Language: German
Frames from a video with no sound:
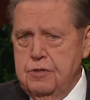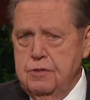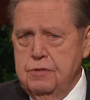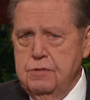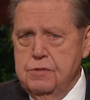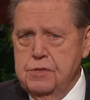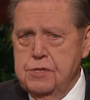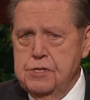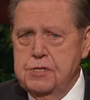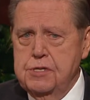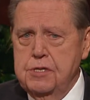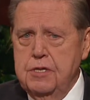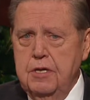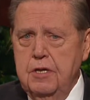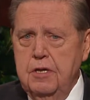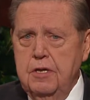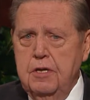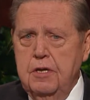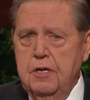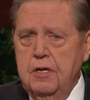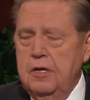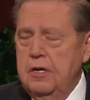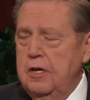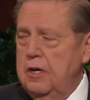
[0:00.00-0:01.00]

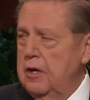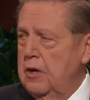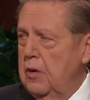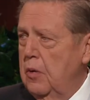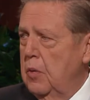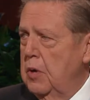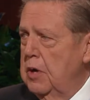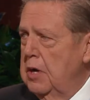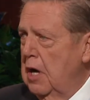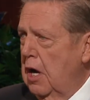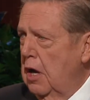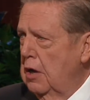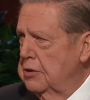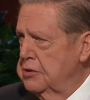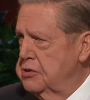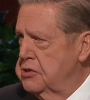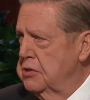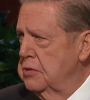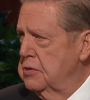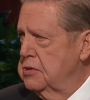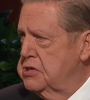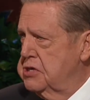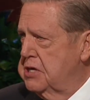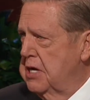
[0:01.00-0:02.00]
Selbstverständlich trifft
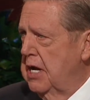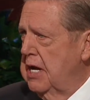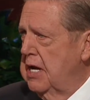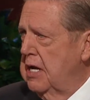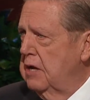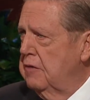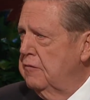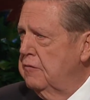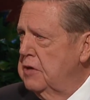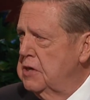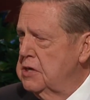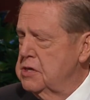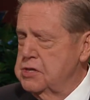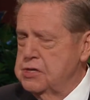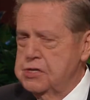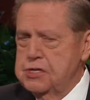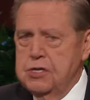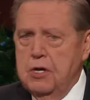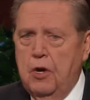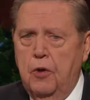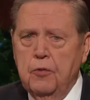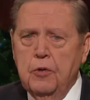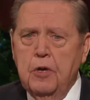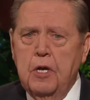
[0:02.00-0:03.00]
alles, was wir
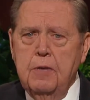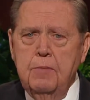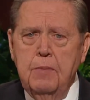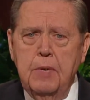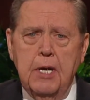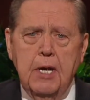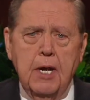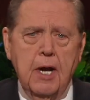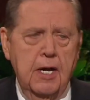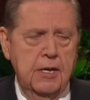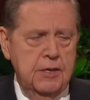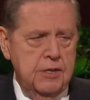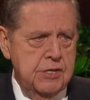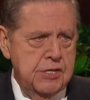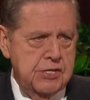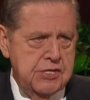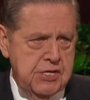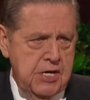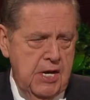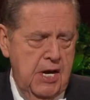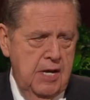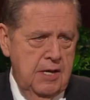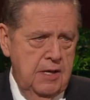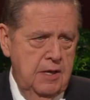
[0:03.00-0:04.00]
über die Eigenschaften
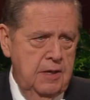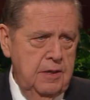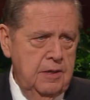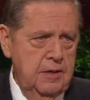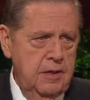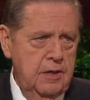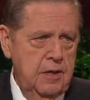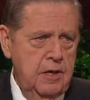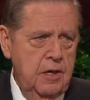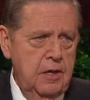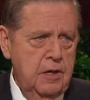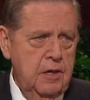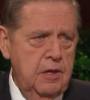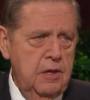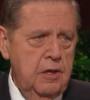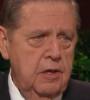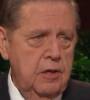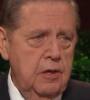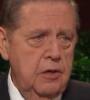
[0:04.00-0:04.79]
des Vaters sagen,